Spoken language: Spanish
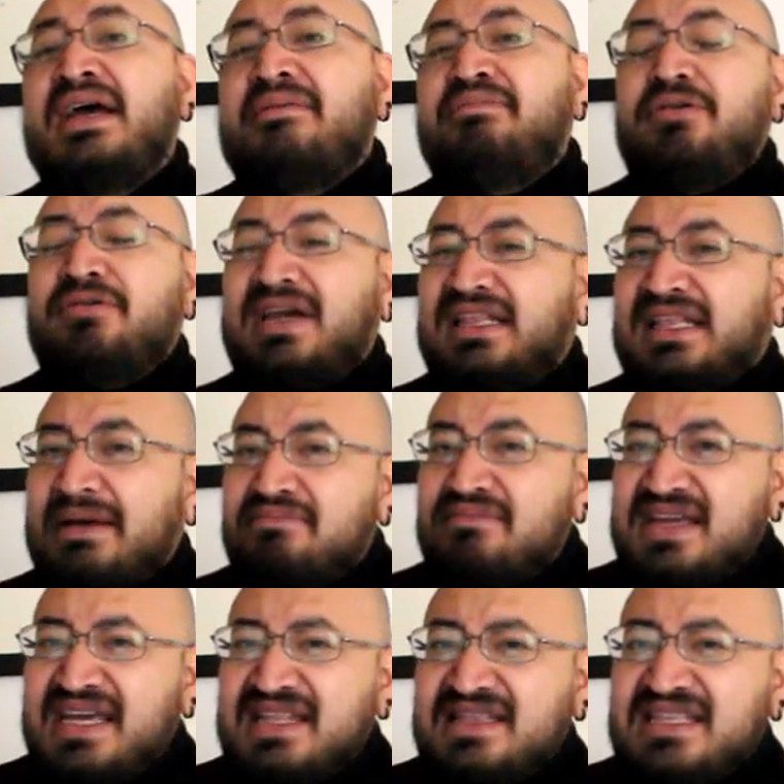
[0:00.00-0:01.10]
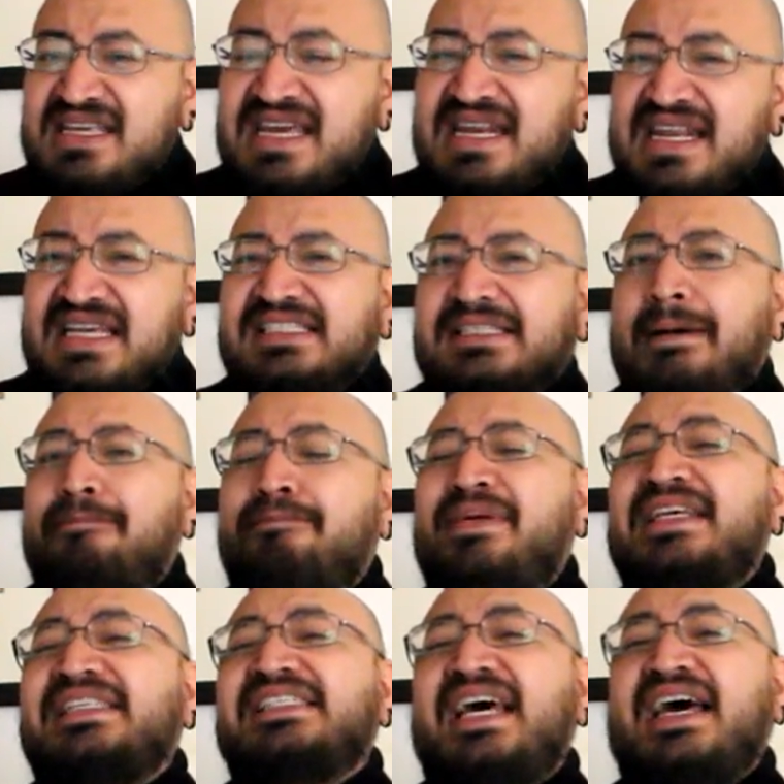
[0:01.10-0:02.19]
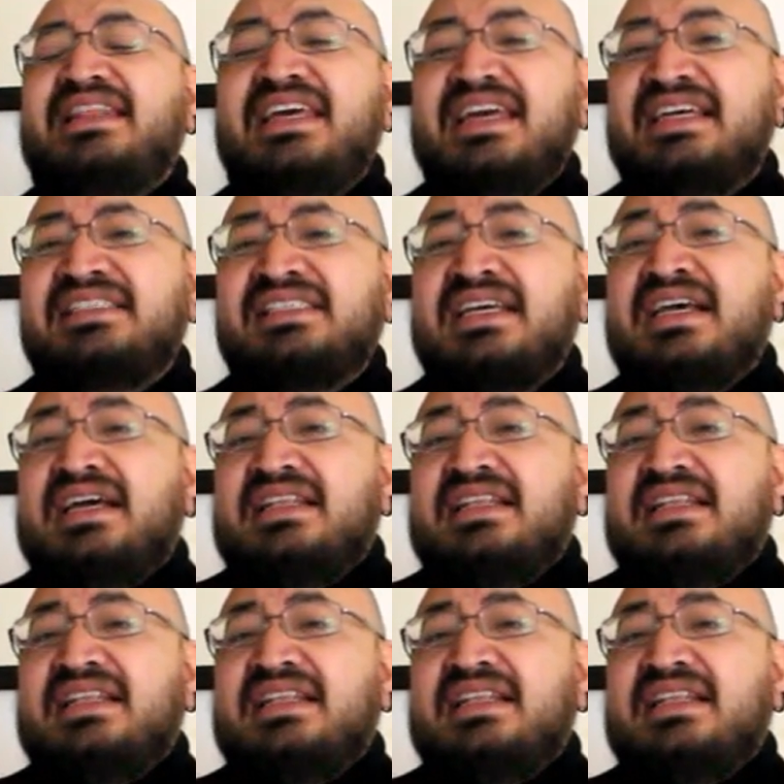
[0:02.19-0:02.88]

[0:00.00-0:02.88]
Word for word: pero que también tiene esta pesadez